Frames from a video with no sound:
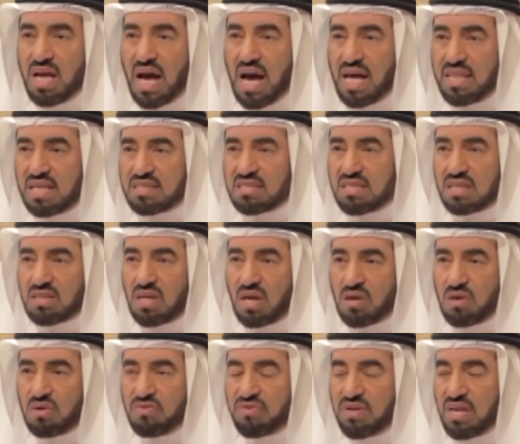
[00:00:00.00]
هذا
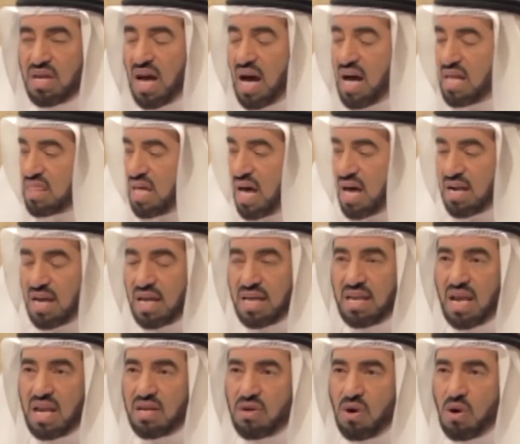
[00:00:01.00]
التطرف آثار
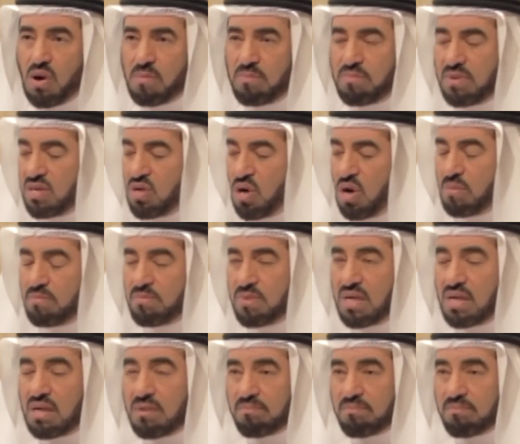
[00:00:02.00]
إلى اليوم اليوم